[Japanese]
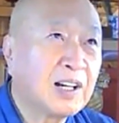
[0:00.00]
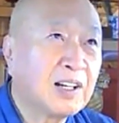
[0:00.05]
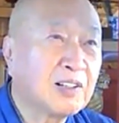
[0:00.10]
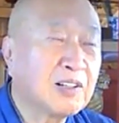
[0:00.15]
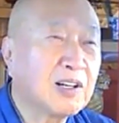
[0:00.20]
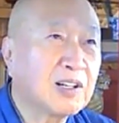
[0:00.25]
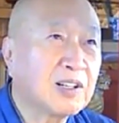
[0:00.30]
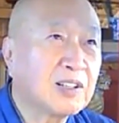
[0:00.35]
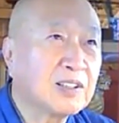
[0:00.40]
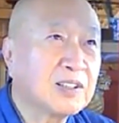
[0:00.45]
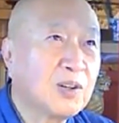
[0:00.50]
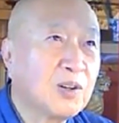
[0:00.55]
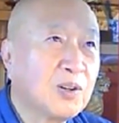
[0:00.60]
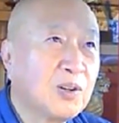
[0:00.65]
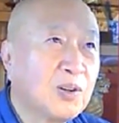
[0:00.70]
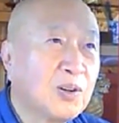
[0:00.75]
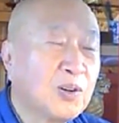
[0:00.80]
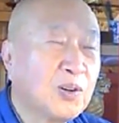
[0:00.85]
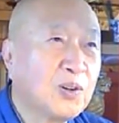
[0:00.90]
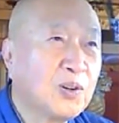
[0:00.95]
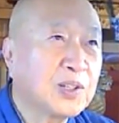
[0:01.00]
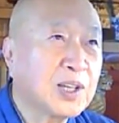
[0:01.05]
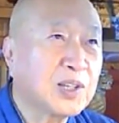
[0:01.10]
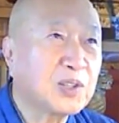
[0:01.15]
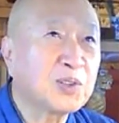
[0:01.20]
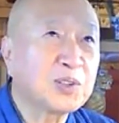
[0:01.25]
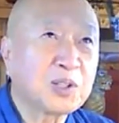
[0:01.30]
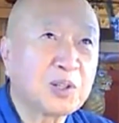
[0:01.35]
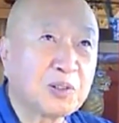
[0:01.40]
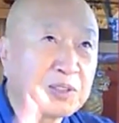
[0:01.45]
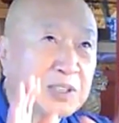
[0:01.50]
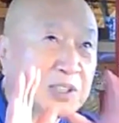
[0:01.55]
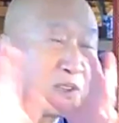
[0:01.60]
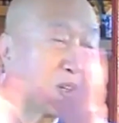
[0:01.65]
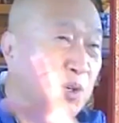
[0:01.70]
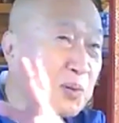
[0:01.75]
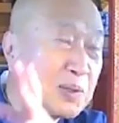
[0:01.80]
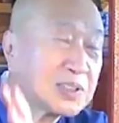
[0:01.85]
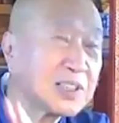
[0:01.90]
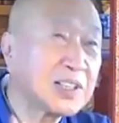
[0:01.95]
るいは法華経とかも聞
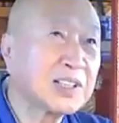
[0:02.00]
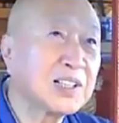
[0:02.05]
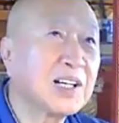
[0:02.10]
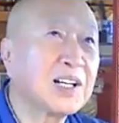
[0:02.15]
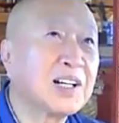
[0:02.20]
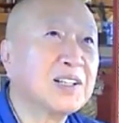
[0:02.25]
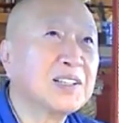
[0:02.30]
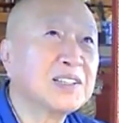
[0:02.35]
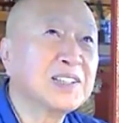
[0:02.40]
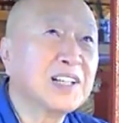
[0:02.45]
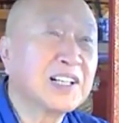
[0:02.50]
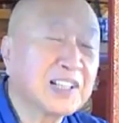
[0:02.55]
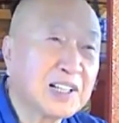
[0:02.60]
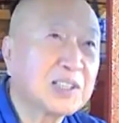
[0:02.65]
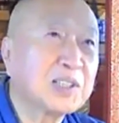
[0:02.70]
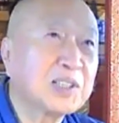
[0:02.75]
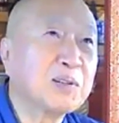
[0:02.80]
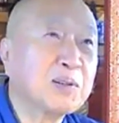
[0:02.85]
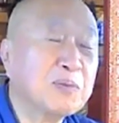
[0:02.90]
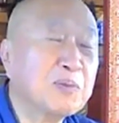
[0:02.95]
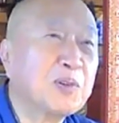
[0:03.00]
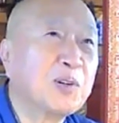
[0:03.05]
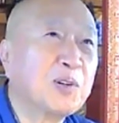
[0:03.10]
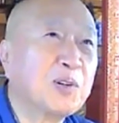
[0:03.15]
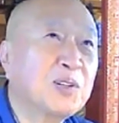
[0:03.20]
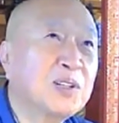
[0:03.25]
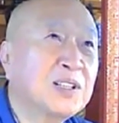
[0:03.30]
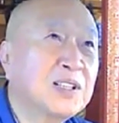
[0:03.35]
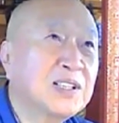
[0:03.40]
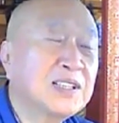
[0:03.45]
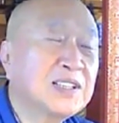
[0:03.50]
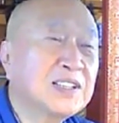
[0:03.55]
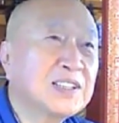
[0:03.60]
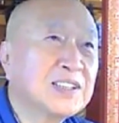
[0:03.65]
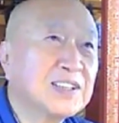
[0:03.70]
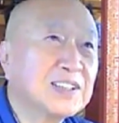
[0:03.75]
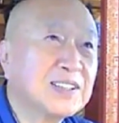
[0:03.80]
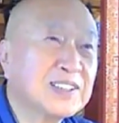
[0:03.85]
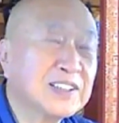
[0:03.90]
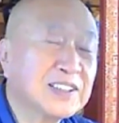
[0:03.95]
こえませんが、田舎行けばもう、
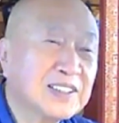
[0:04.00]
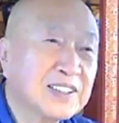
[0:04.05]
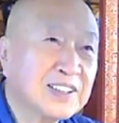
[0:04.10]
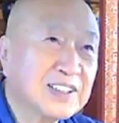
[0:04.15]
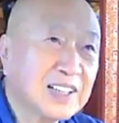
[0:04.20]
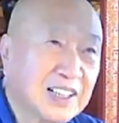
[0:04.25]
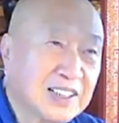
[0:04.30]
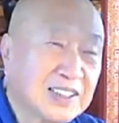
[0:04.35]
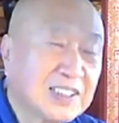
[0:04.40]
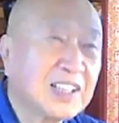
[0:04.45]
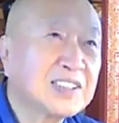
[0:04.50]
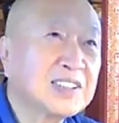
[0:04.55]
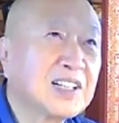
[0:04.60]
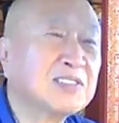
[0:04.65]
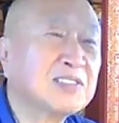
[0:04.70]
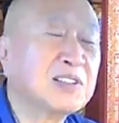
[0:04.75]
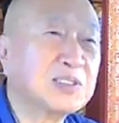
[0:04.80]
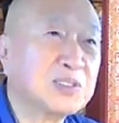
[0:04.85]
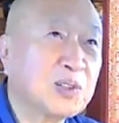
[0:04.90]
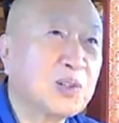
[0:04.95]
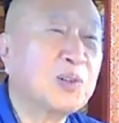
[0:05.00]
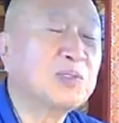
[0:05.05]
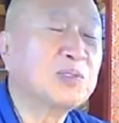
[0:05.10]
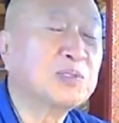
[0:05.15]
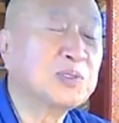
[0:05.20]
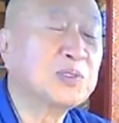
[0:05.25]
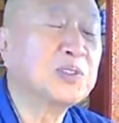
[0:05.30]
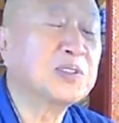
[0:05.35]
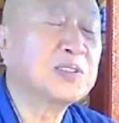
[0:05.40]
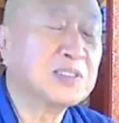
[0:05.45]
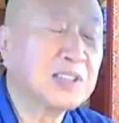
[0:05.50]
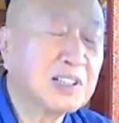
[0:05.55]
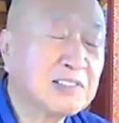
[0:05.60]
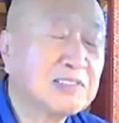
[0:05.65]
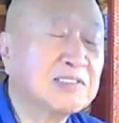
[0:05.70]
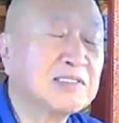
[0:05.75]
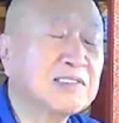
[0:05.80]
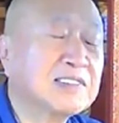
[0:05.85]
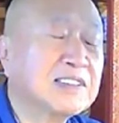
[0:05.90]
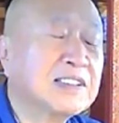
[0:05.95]
泣き出してるでしょウグイス
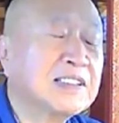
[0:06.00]
く